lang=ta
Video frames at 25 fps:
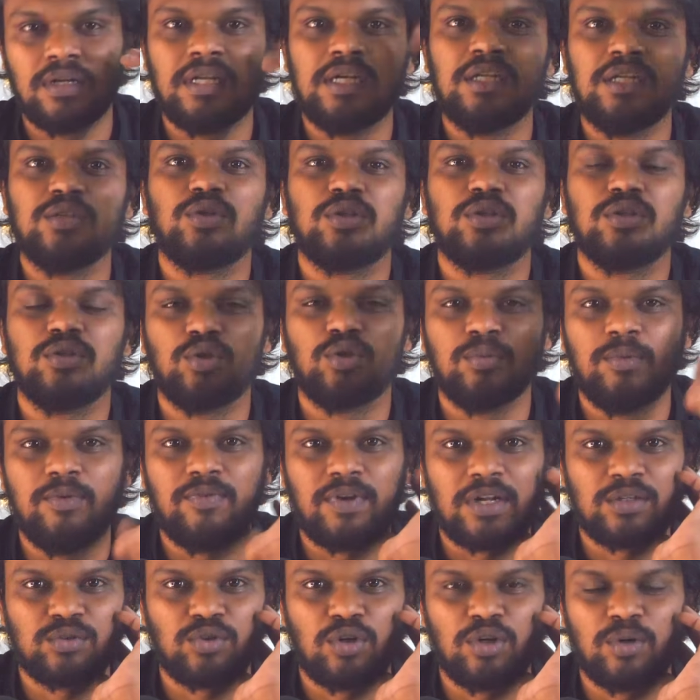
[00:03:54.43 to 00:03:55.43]
என்ன சொல்றது டிபி
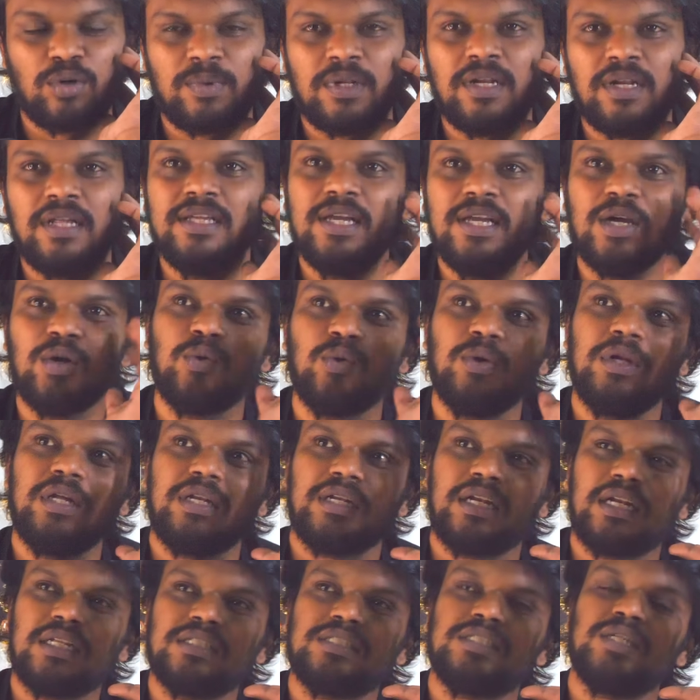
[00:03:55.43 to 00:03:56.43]
பி சொல்லணும் அப்படின்னா
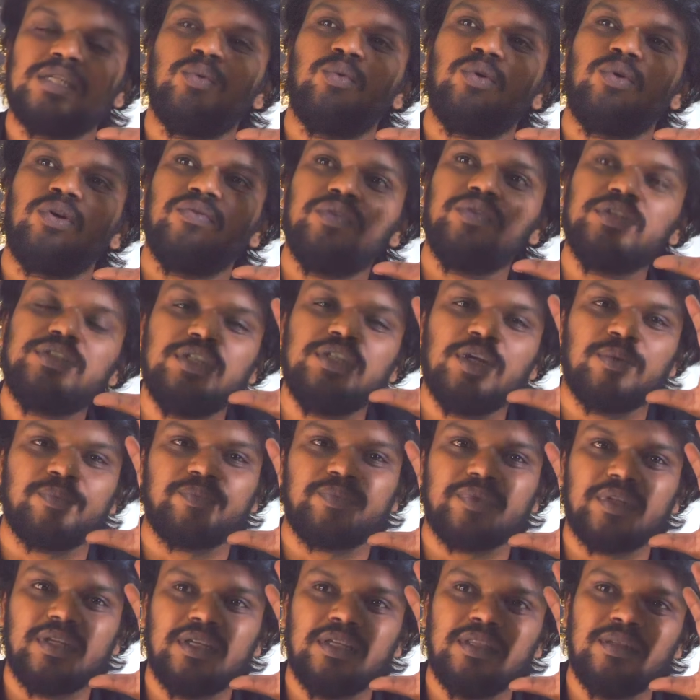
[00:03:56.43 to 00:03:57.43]
இயக்குனர் நினைச்ச ஒரு விஷயம்
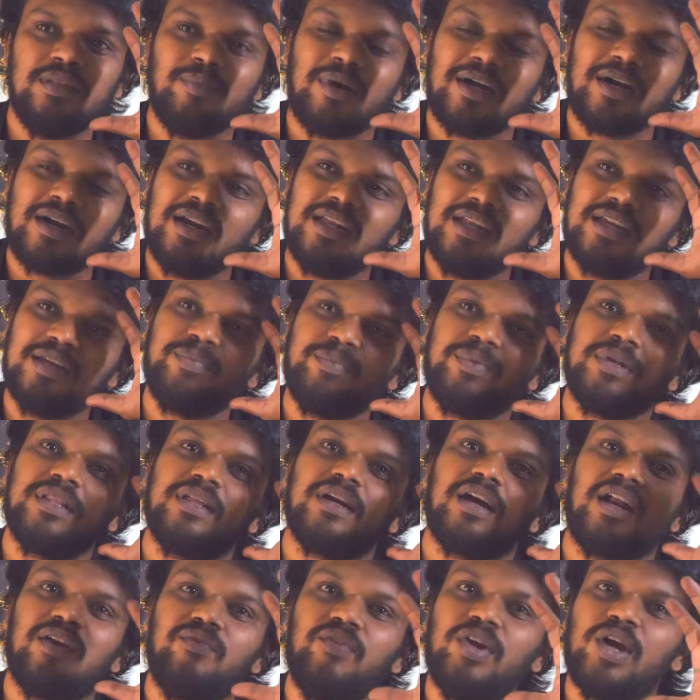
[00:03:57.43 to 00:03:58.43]
இது மக்களுக்கு இப்படி
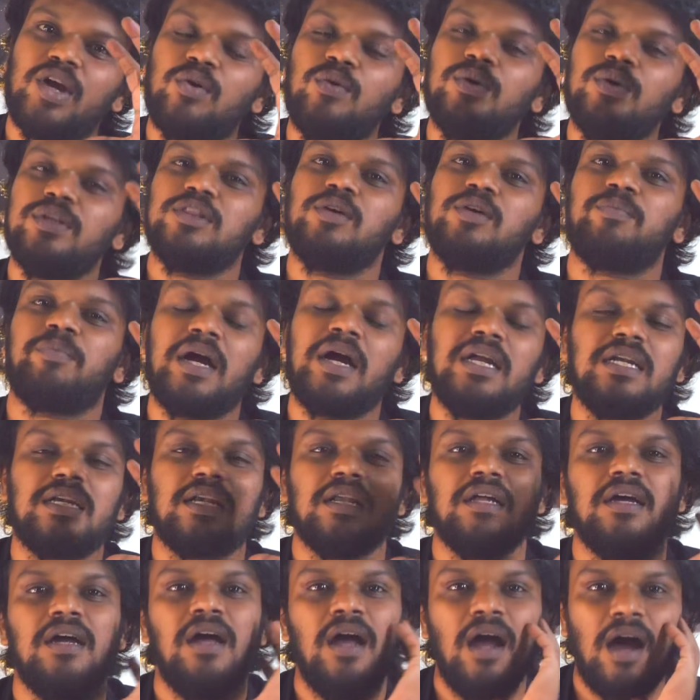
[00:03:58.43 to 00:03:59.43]
தான் கன்வே ஆகும் இந்த
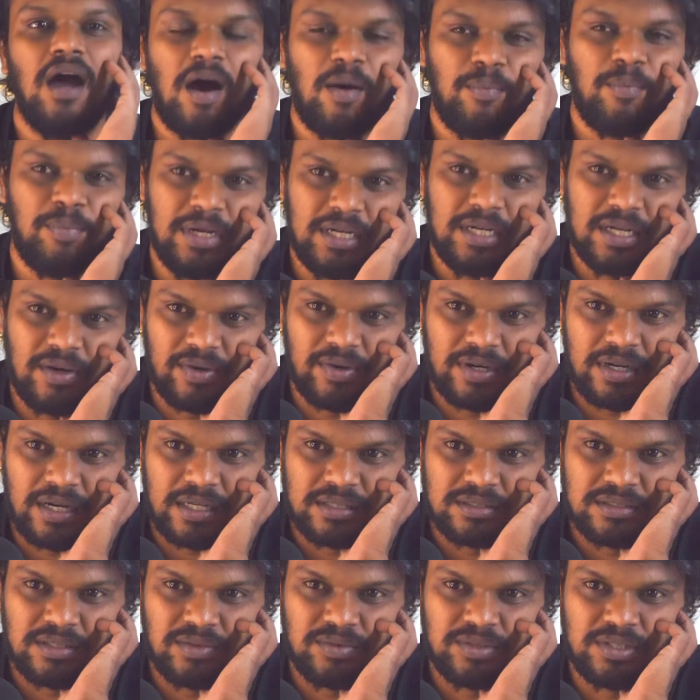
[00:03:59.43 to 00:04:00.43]
பாயிண்ட்ல அப்படின்னு அவர்
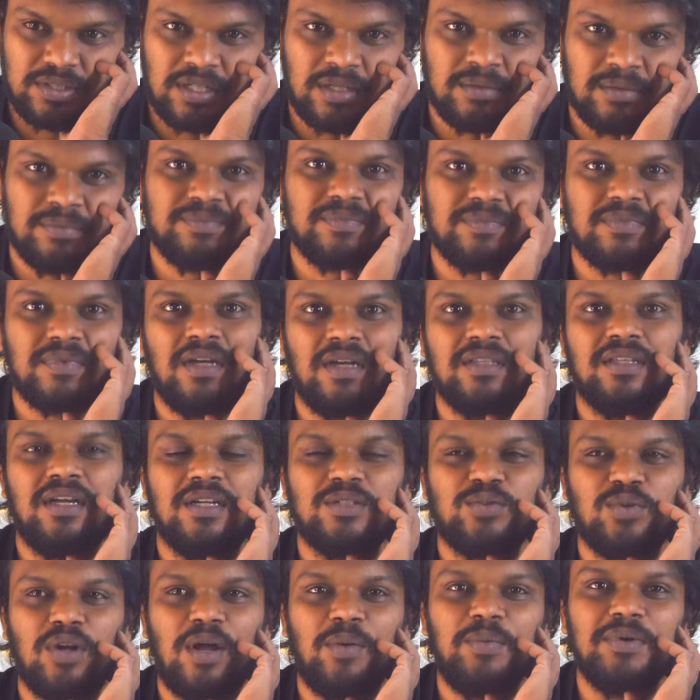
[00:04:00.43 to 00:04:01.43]
நினைச்ச விஷயம் அது
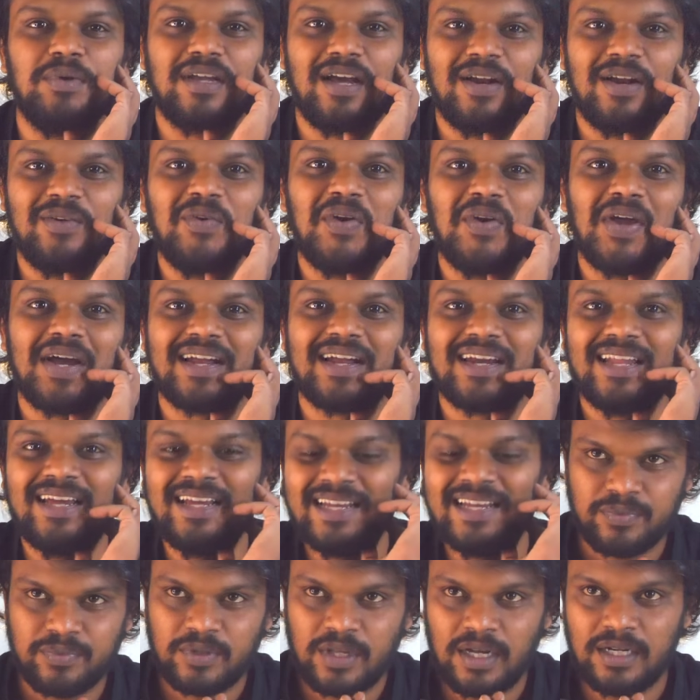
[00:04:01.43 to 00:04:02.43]
ஆக்சுவலாக அப்படி கன்வே ஆகலை
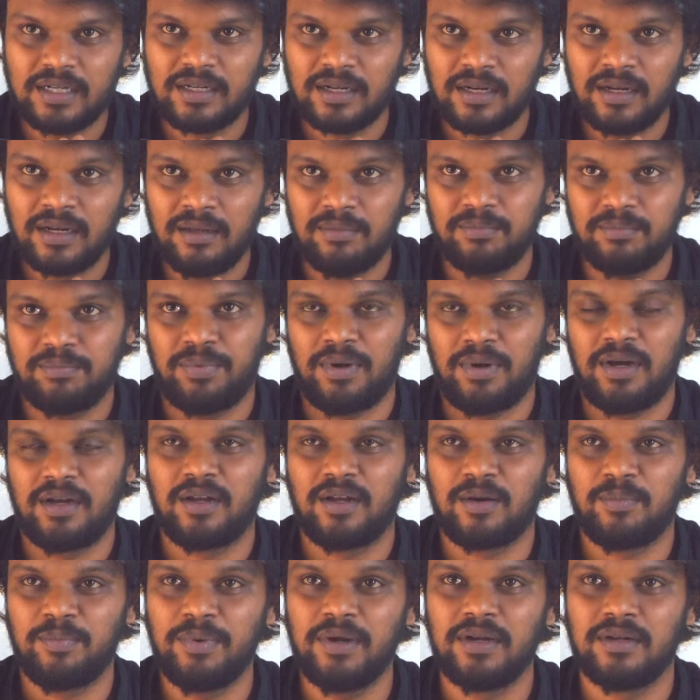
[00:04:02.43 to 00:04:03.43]
தேட்டரில்
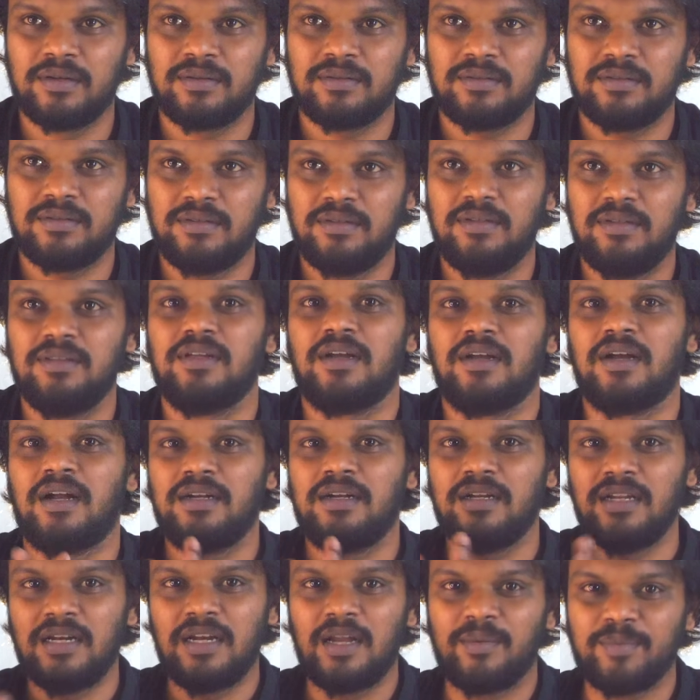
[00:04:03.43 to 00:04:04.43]
பார்க்குறப்ப இந்த
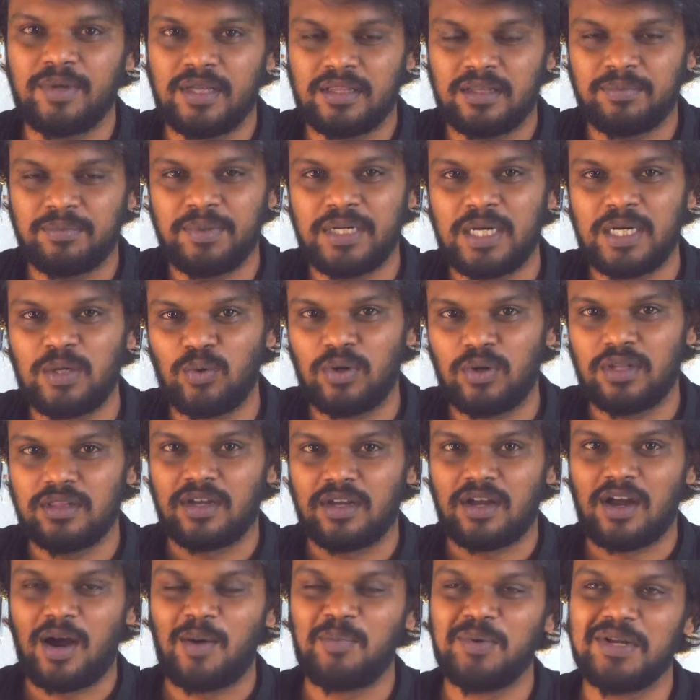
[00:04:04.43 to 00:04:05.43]
கட் இல்லாமல் அந்த பின்னாடி உள்ள
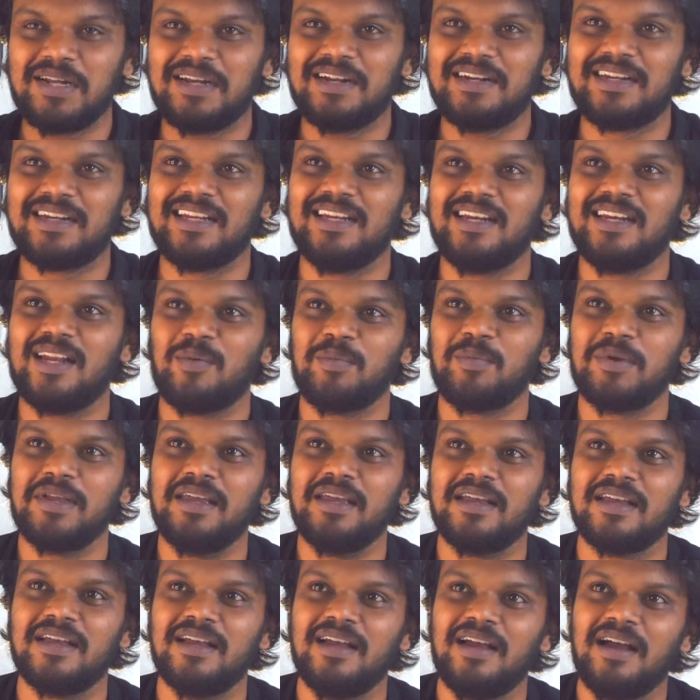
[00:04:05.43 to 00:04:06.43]
அந்த காமெடி கட்
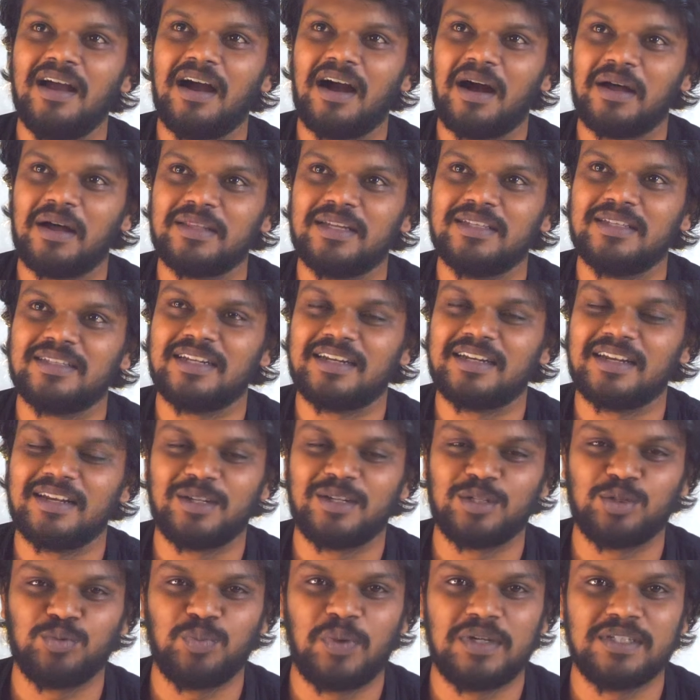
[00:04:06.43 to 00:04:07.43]
இல்லாமையே அதான்
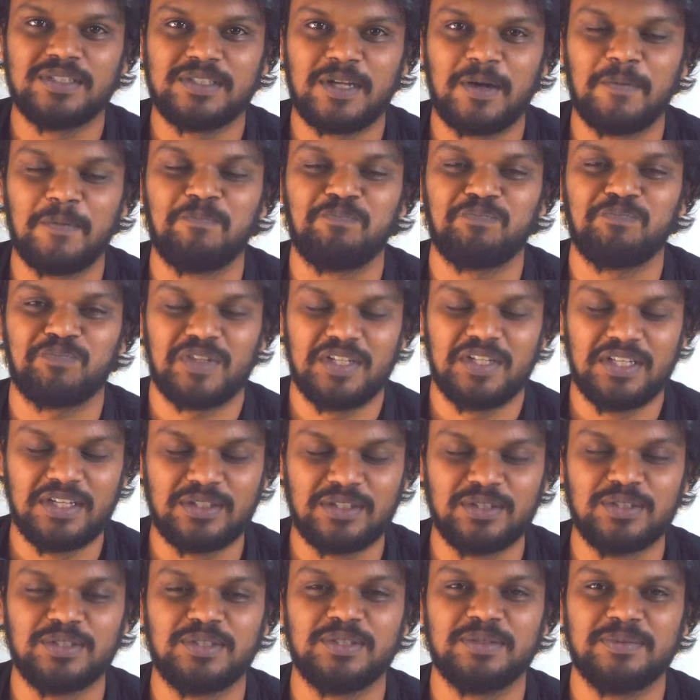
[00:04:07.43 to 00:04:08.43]
தேட்டரில் ரெஸ்பான்ஸாக
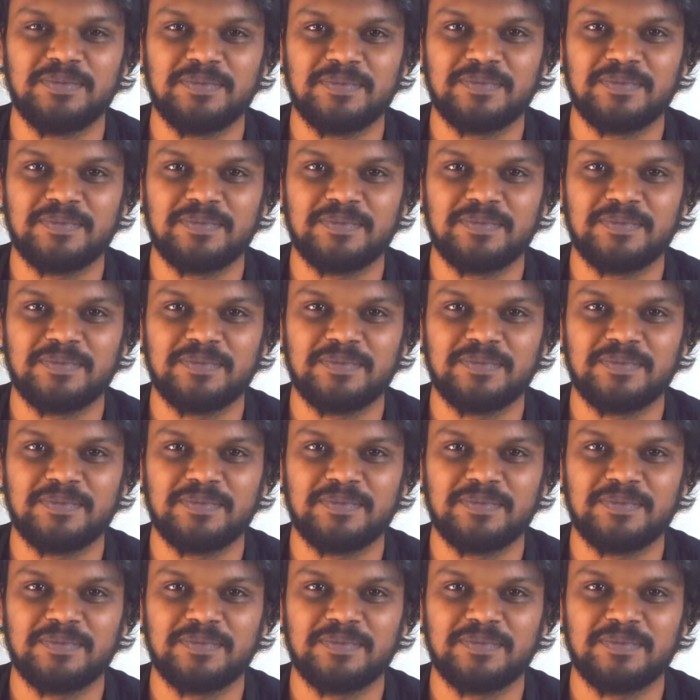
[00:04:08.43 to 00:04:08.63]
இருந்துச்சு